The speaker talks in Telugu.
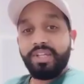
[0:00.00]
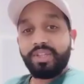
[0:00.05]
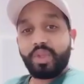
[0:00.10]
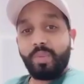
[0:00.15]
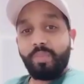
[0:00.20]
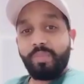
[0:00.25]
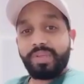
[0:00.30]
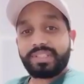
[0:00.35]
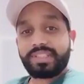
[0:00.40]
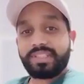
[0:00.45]

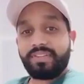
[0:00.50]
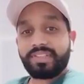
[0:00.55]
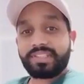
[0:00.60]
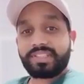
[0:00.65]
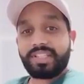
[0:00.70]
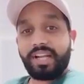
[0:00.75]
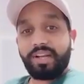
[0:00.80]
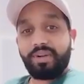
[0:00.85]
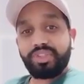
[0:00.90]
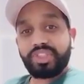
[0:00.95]
తొమ్మిది
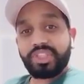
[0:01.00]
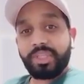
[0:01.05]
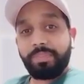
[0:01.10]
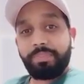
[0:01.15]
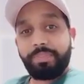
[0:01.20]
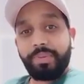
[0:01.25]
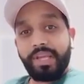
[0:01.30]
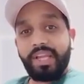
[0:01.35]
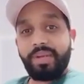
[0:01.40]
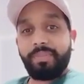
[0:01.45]
సంవత్సరాల నుంచి
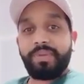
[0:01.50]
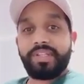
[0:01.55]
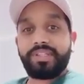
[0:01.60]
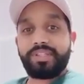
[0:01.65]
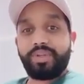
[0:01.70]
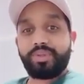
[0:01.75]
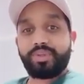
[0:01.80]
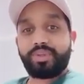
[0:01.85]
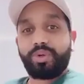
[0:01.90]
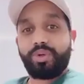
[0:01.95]
బెయిల్ మీద
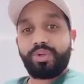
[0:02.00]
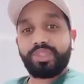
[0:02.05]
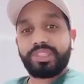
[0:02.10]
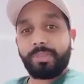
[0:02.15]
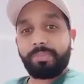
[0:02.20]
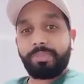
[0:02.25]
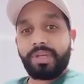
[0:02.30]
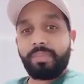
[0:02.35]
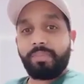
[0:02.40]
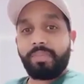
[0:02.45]
తిరుగుతున్నోడు
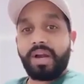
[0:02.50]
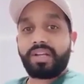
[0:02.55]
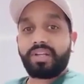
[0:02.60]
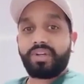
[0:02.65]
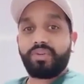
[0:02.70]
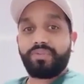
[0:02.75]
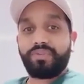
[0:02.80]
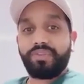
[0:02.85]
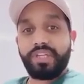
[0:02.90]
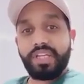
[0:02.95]
చెప్పిన
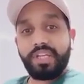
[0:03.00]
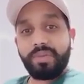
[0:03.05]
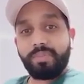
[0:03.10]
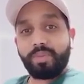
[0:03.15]
మాటలు విని